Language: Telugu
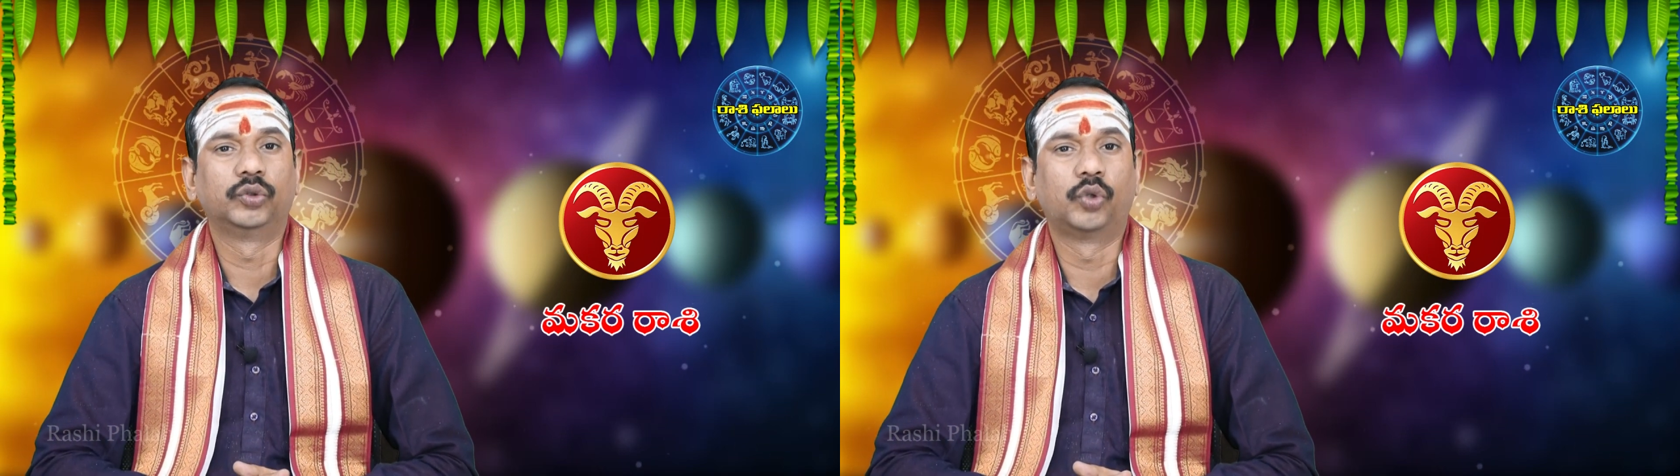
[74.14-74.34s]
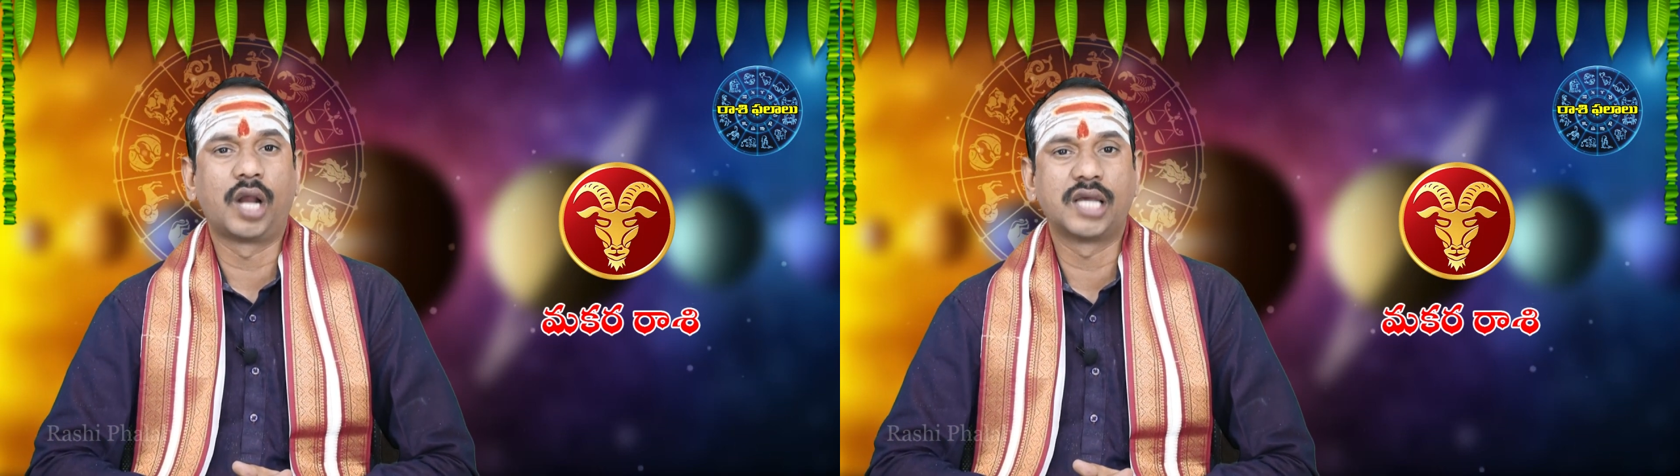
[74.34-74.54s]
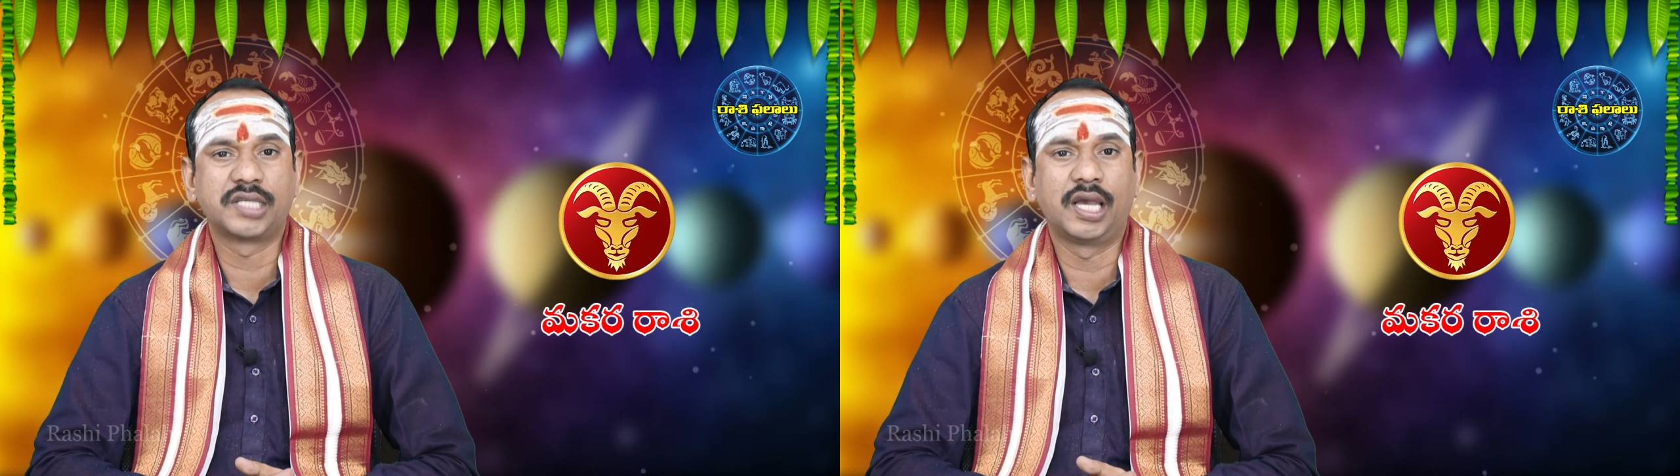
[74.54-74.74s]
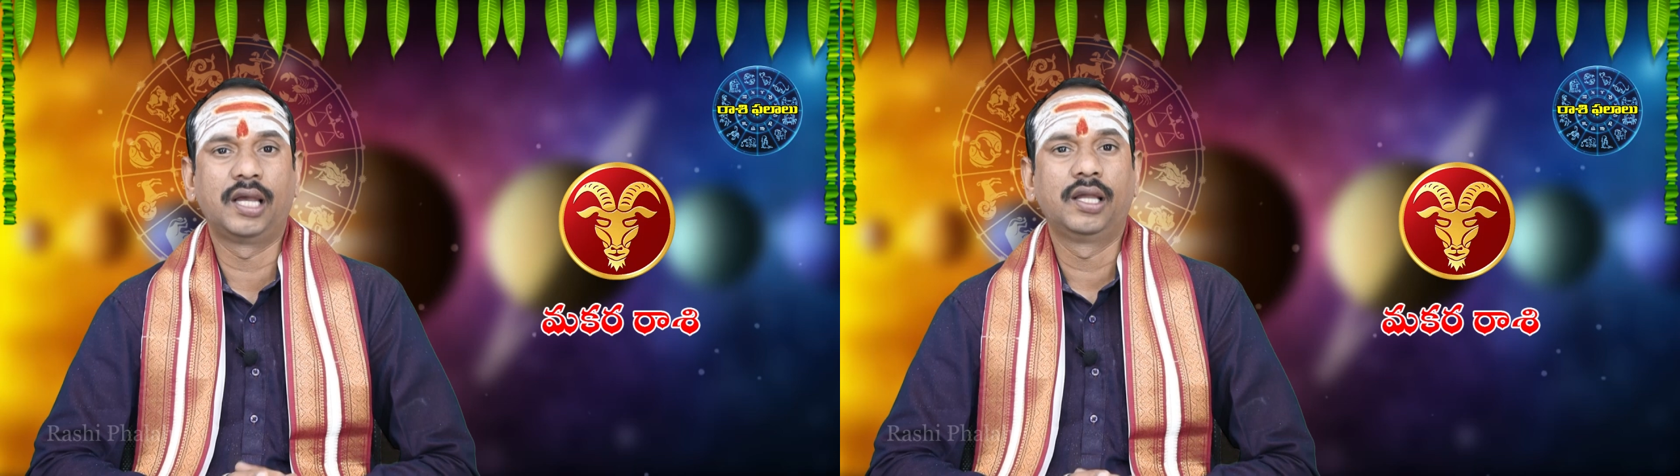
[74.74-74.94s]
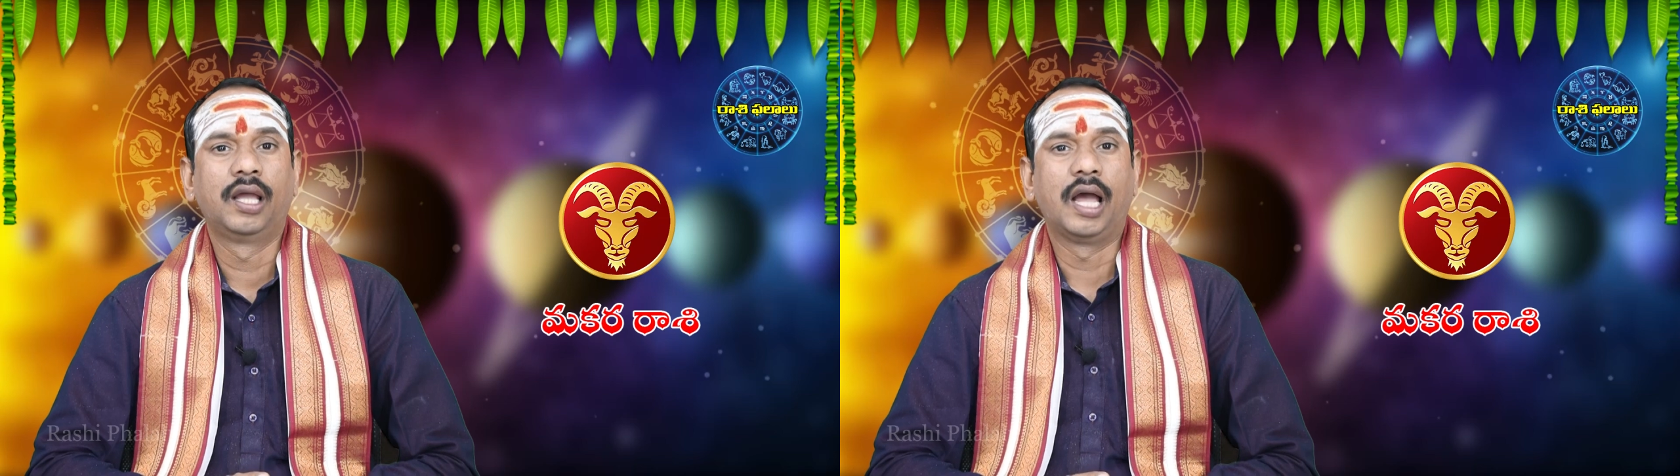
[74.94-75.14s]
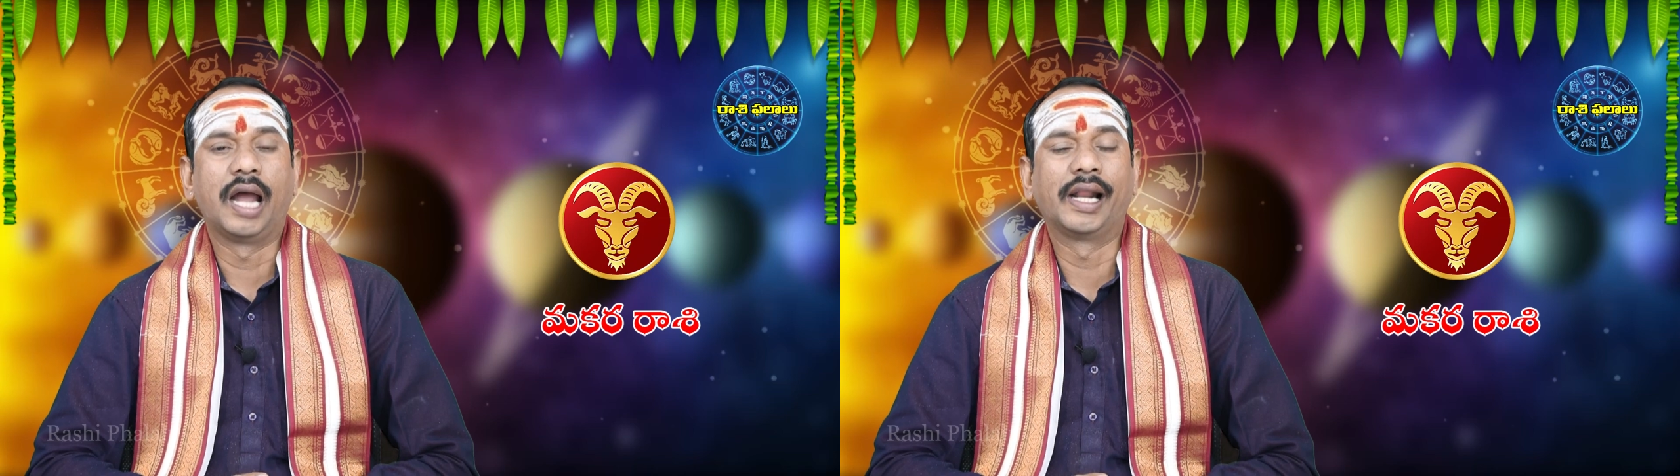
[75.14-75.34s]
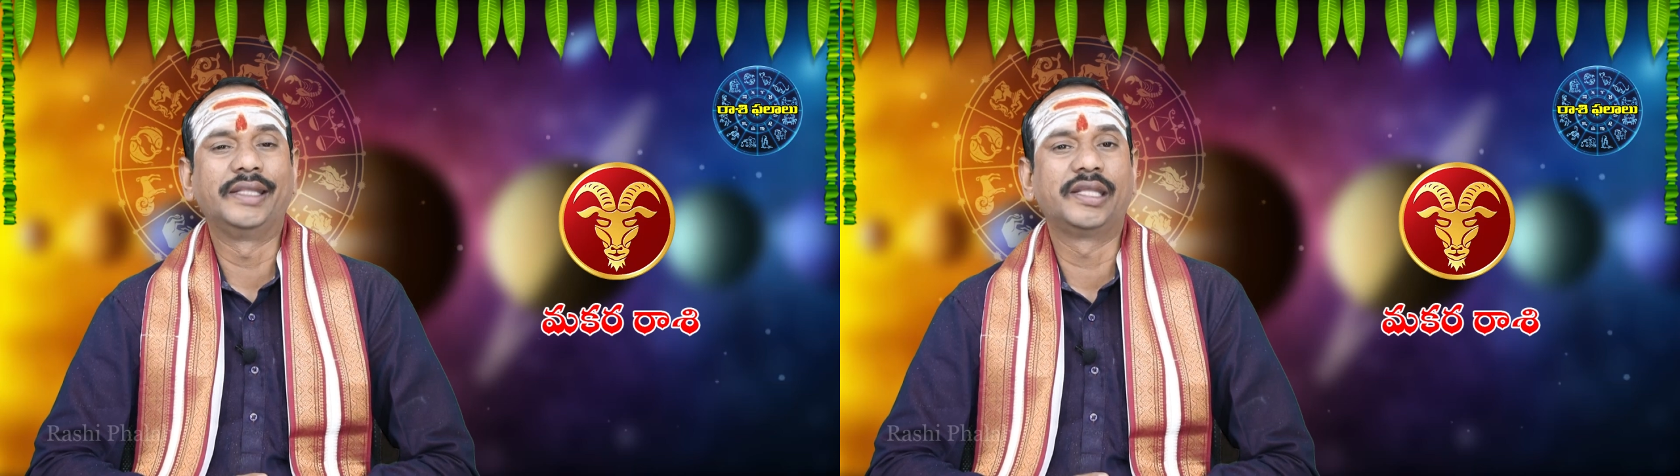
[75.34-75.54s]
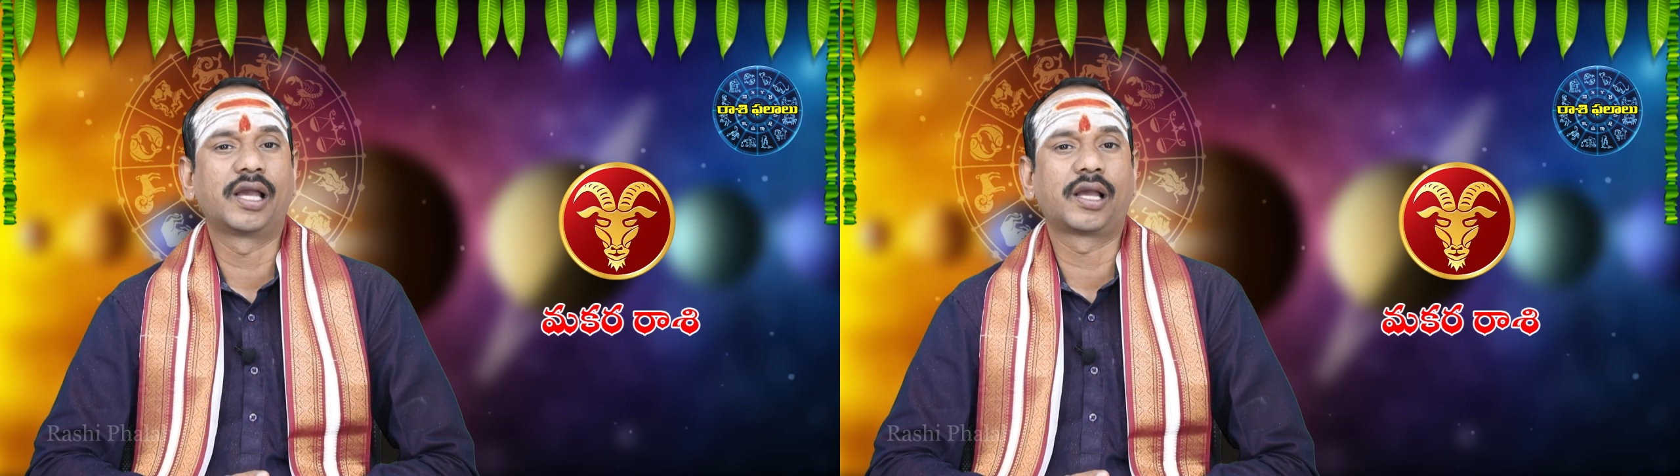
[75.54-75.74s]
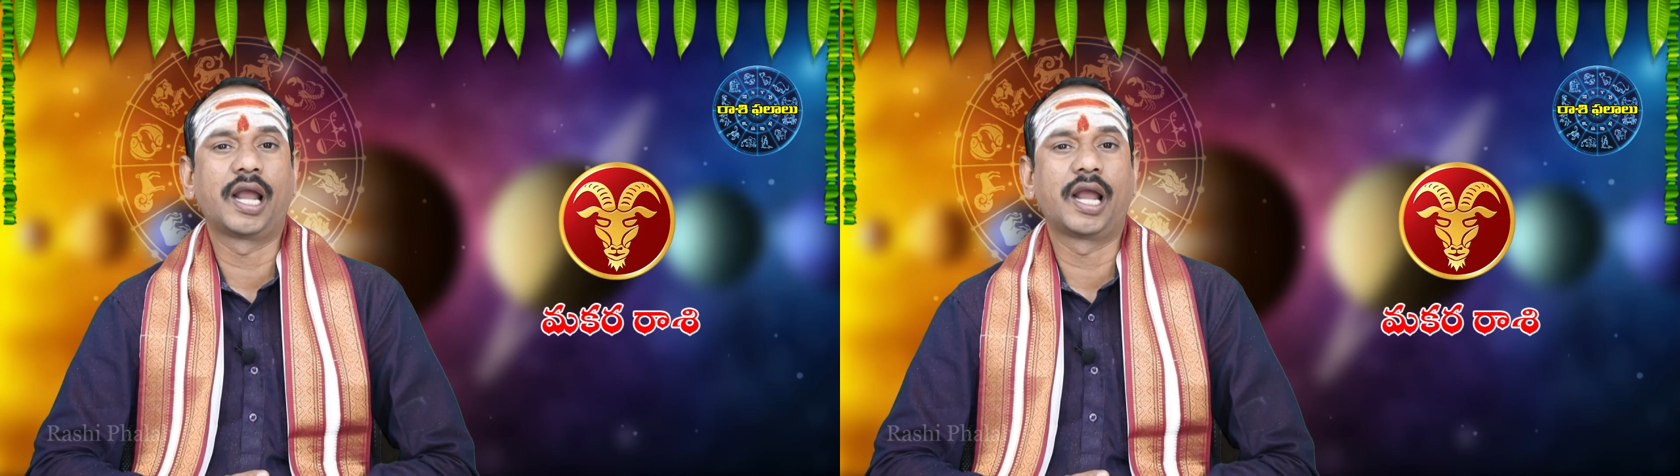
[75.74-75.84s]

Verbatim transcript: దురాశ అనైతిక